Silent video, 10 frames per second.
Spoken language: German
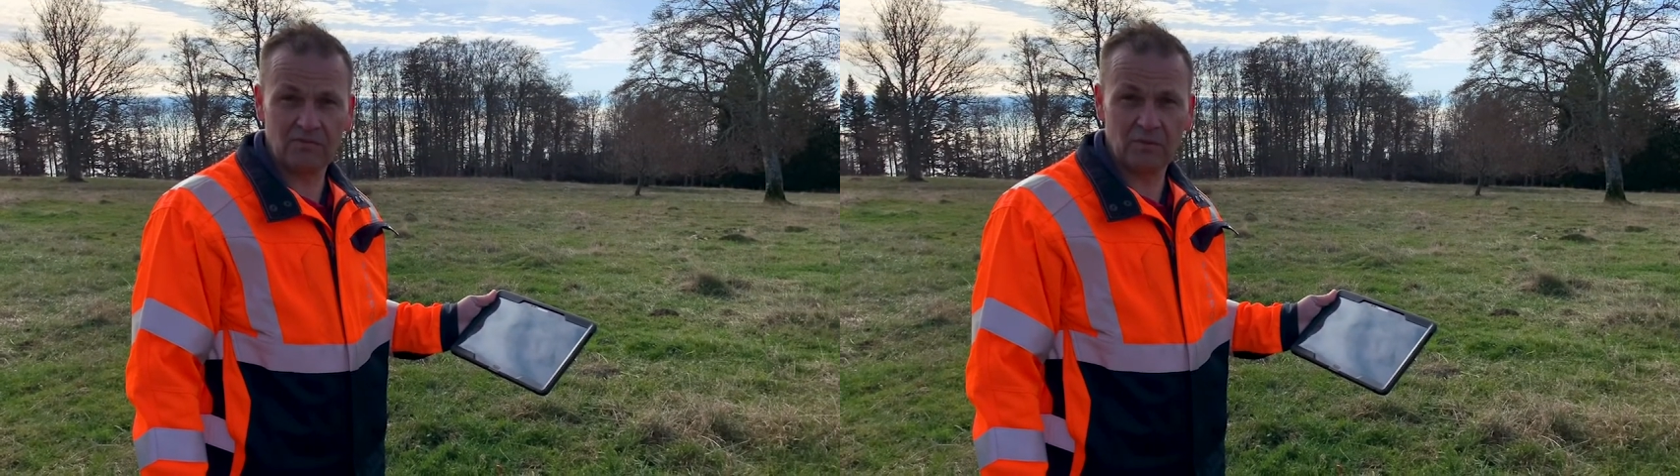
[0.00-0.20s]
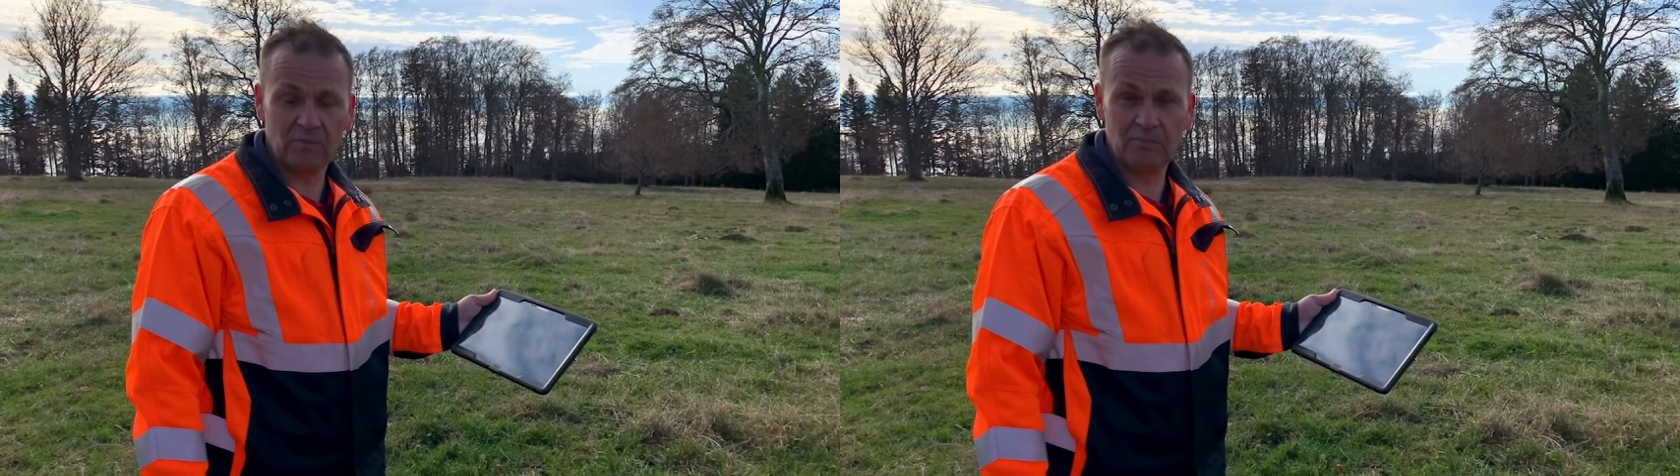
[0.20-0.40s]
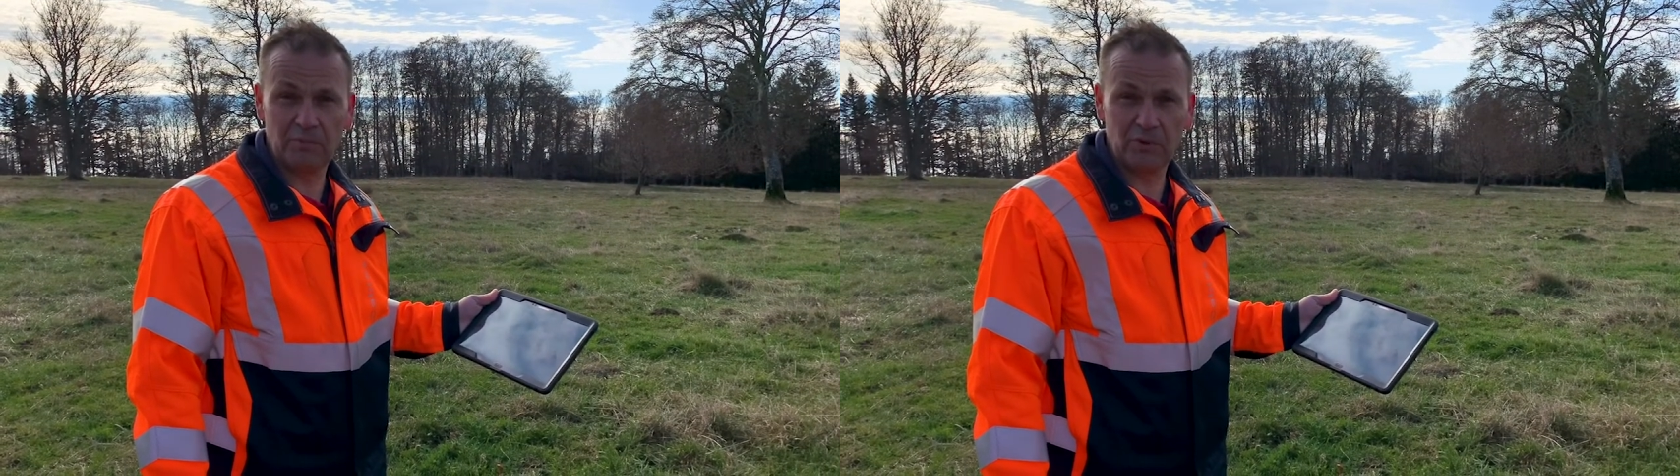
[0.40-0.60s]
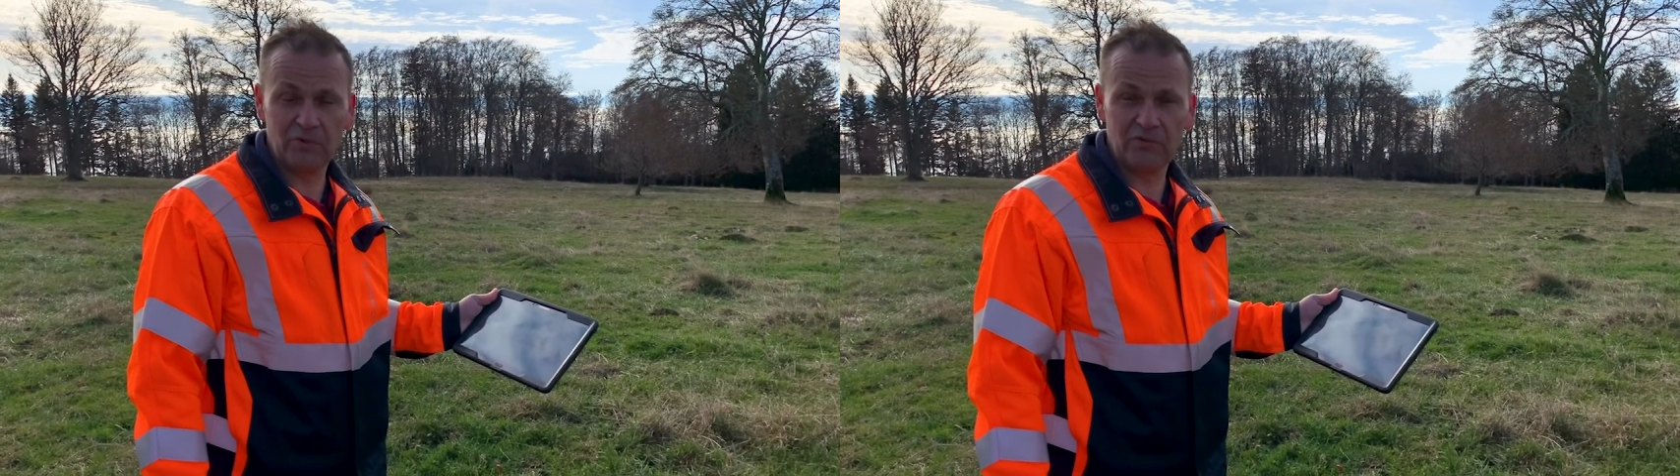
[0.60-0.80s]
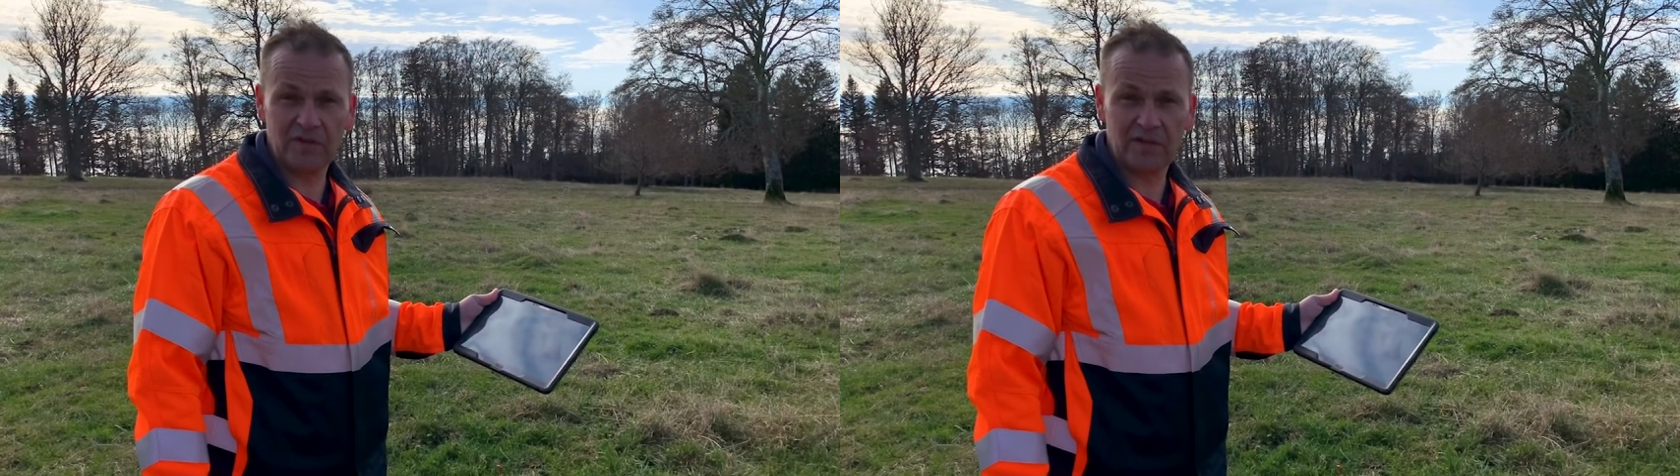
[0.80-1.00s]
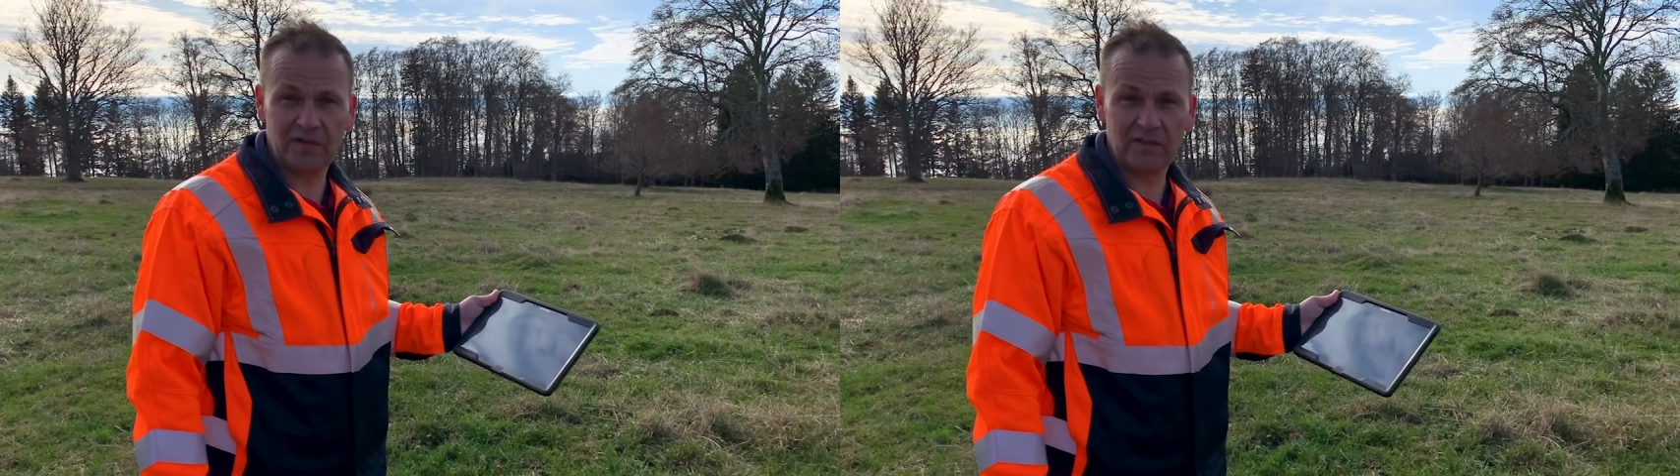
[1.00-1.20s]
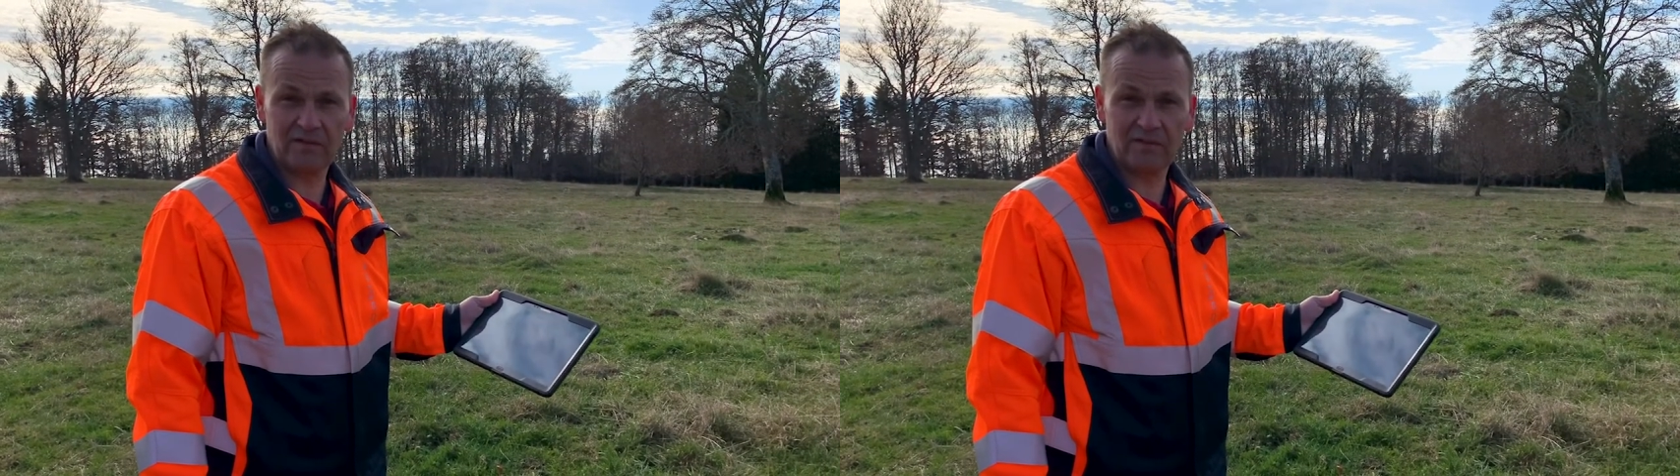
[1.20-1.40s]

vom Prüfgerät